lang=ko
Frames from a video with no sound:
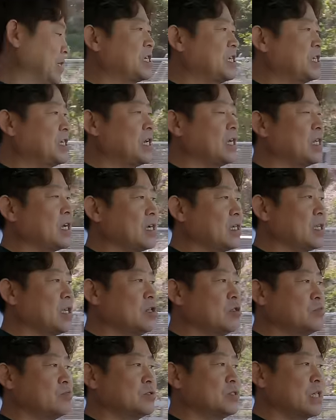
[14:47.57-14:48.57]
기체
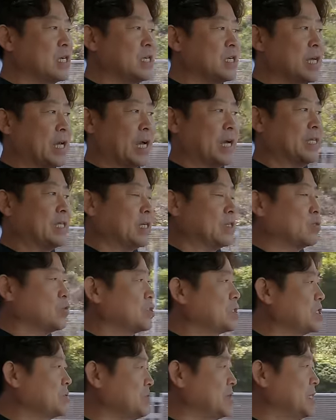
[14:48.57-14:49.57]
상태로 분사하는 게 가장
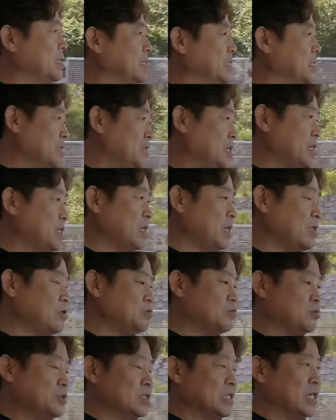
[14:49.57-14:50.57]
좋지만
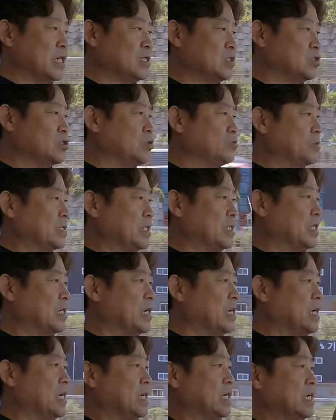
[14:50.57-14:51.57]
기체로 분사할 수
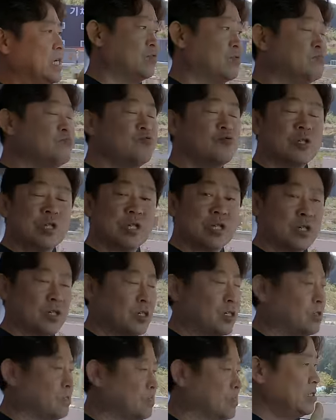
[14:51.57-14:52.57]
없으니까
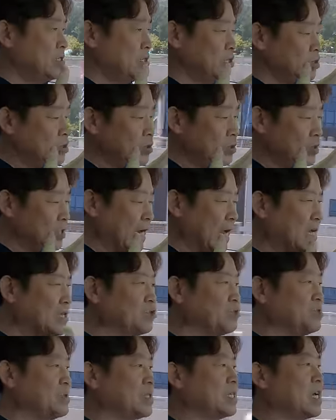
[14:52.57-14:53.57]
분무기처럼 연료를
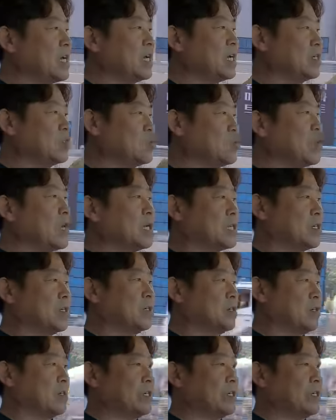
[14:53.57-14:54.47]
아주 미세하게 쪼개서